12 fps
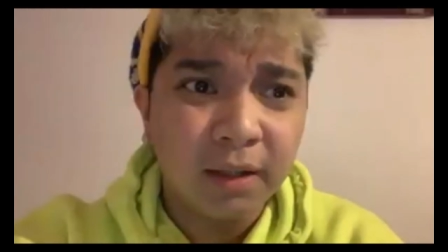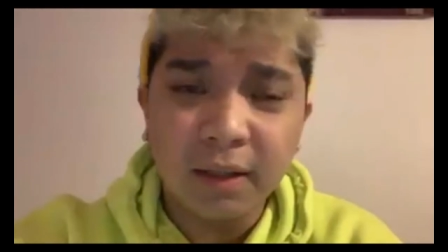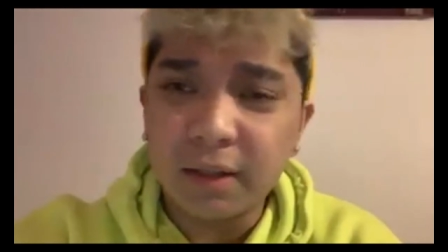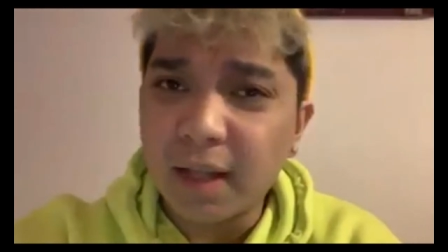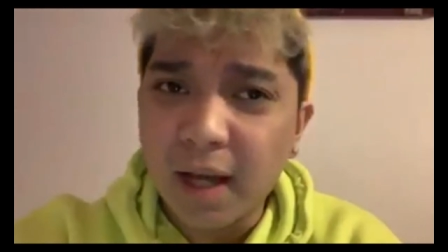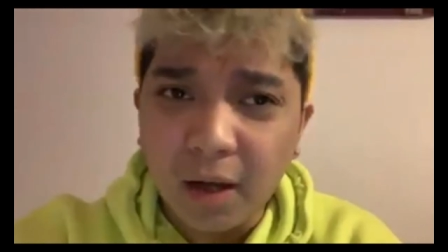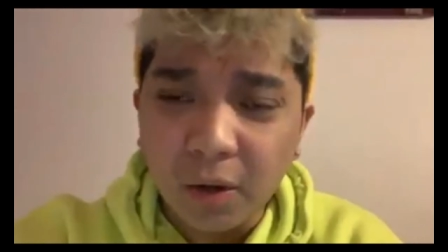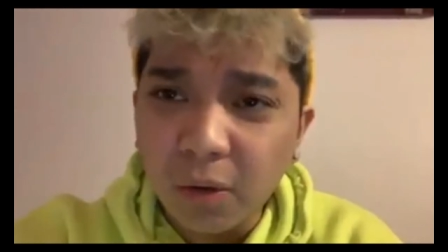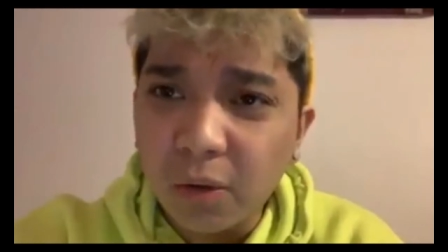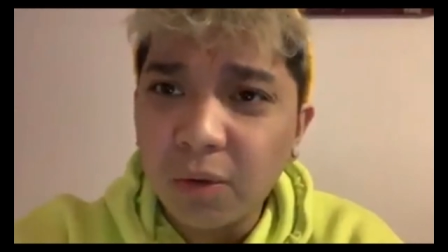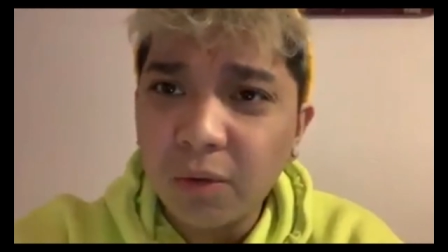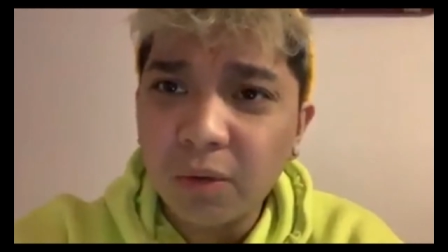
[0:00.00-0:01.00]
na
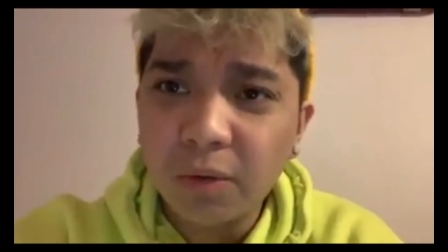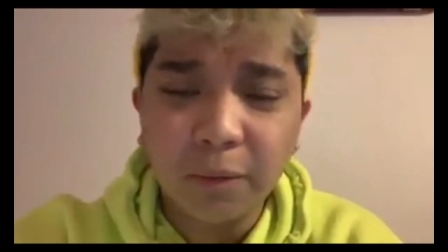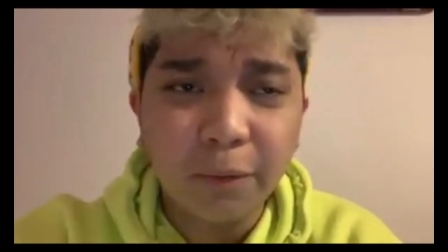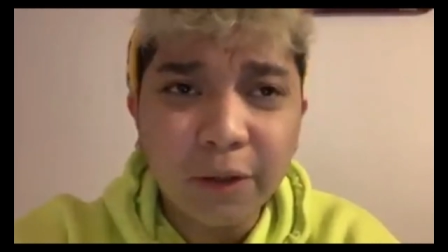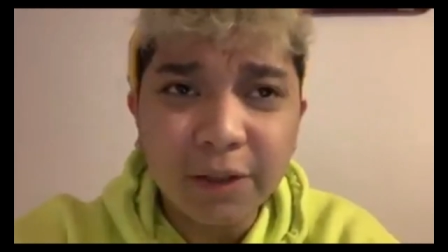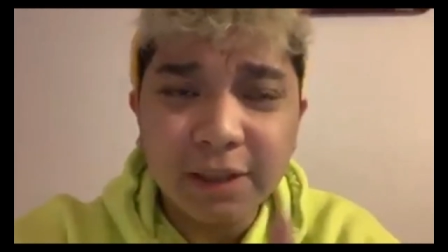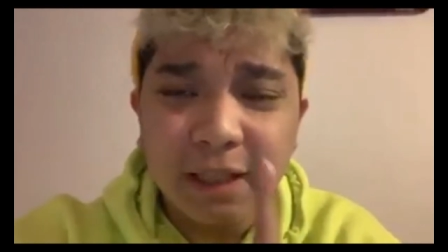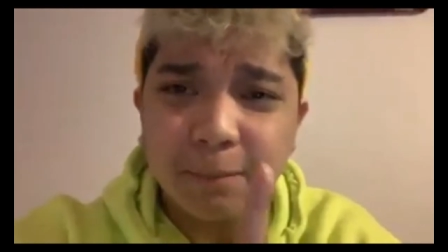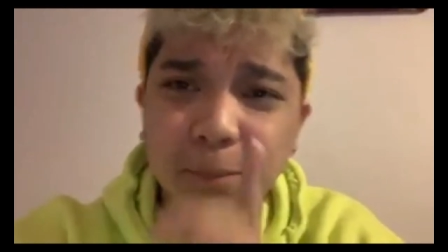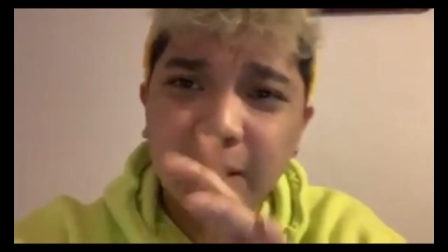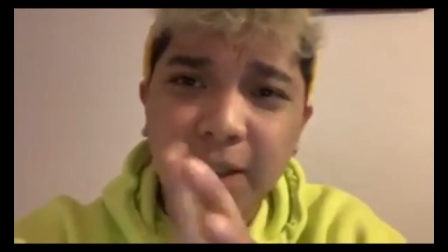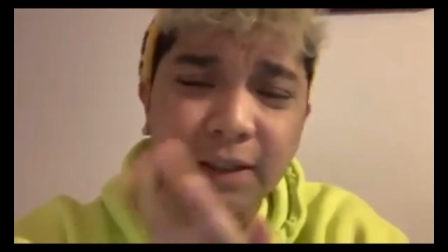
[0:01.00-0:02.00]
tao. First
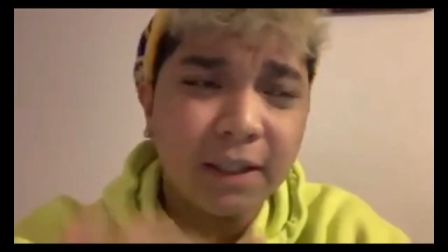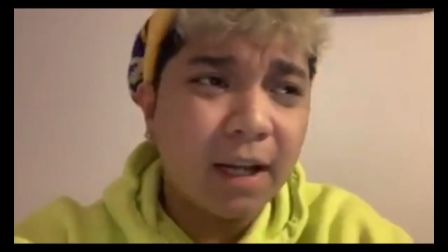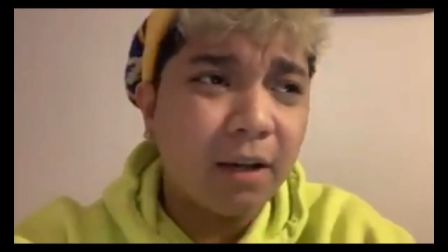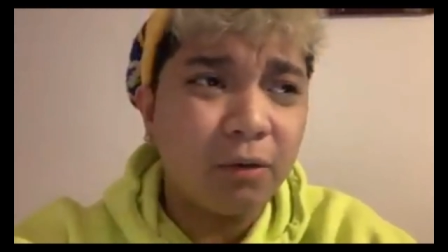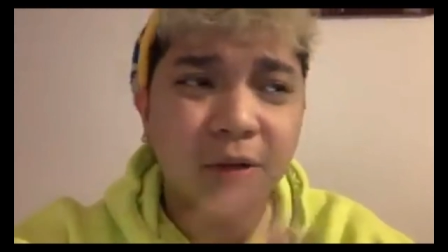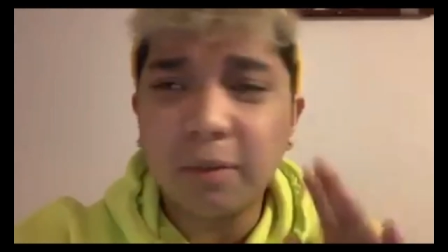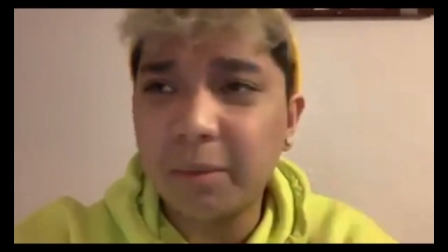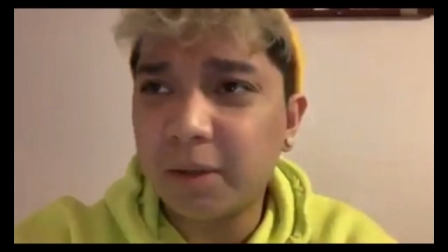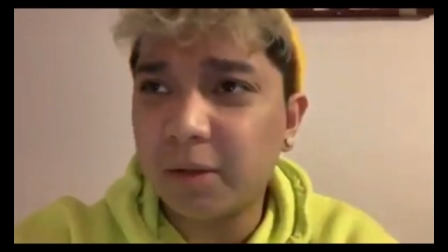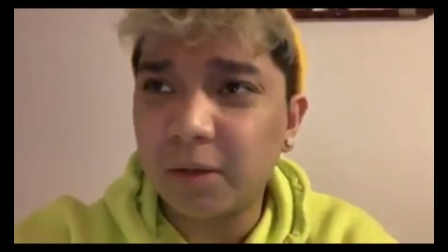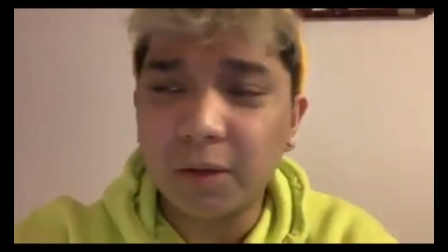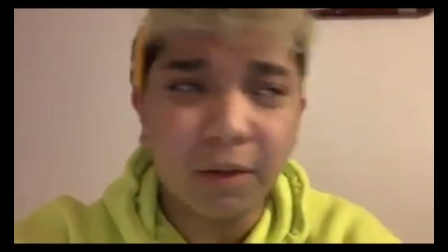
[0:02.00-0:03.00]
time pa lang niya akong na-meet
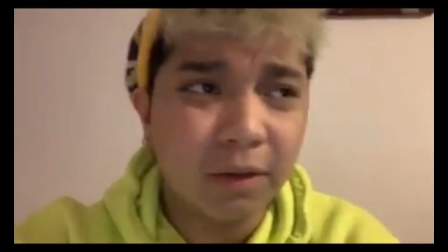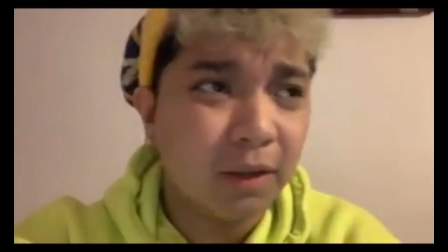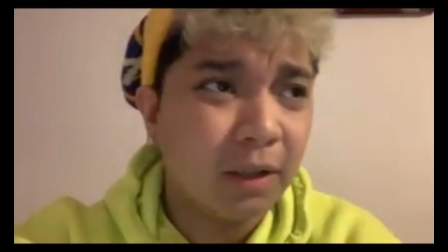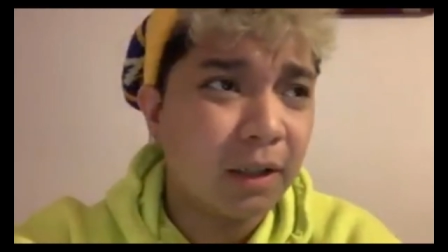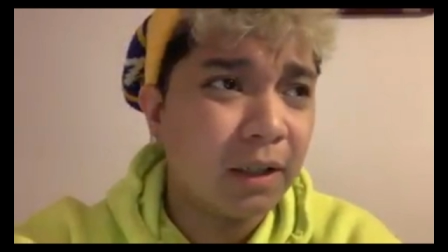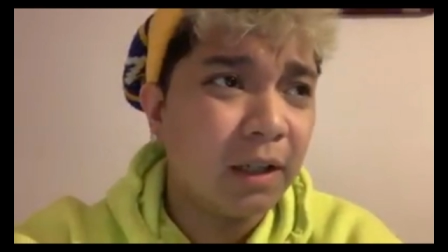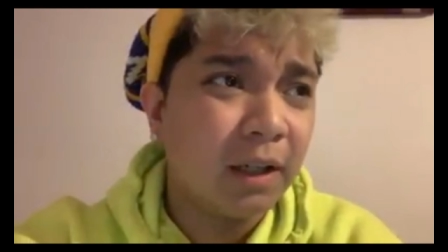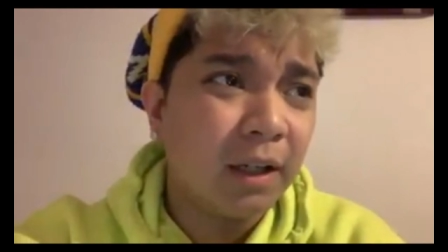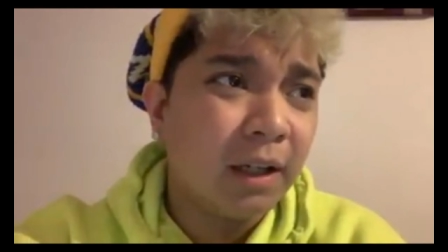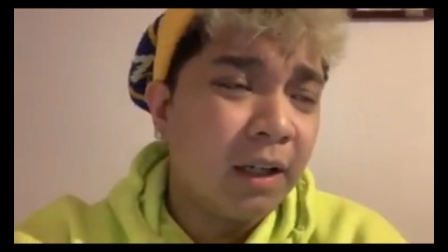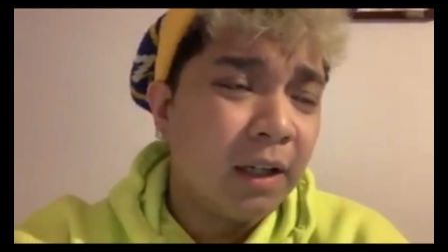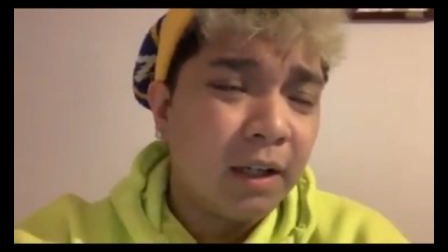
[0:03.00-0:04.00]
nun.
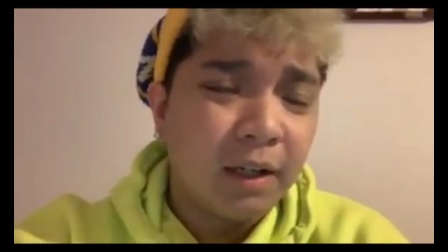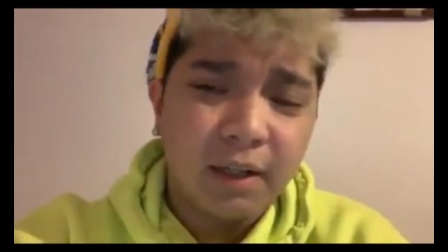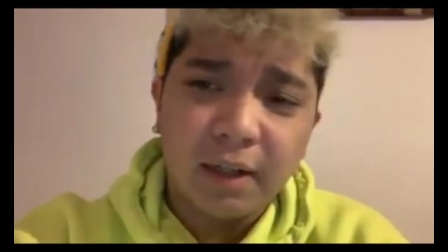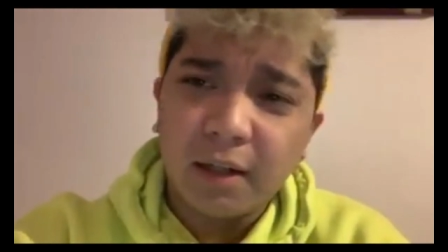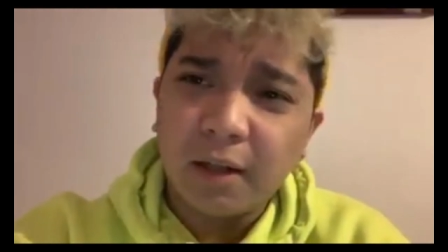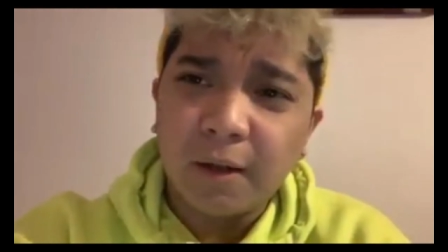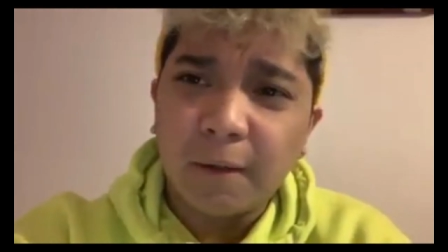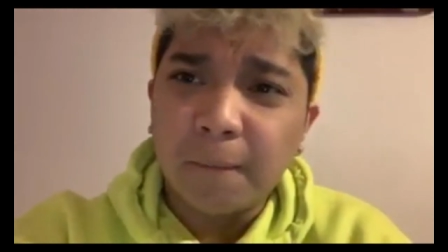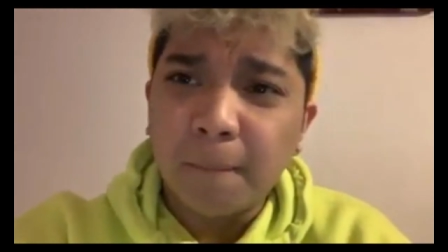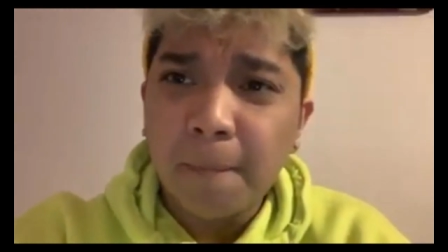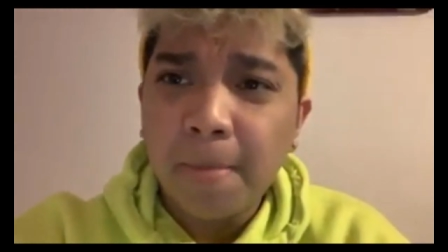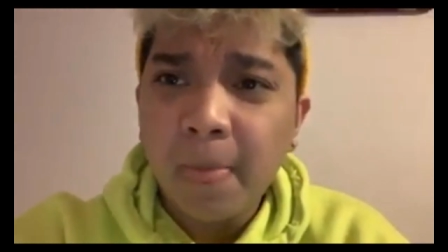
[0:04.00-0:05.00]

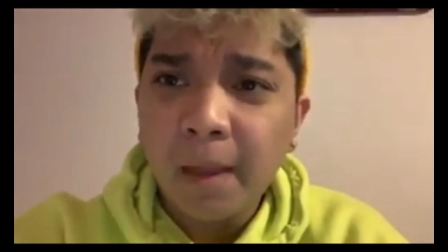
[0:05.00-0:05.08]
Um,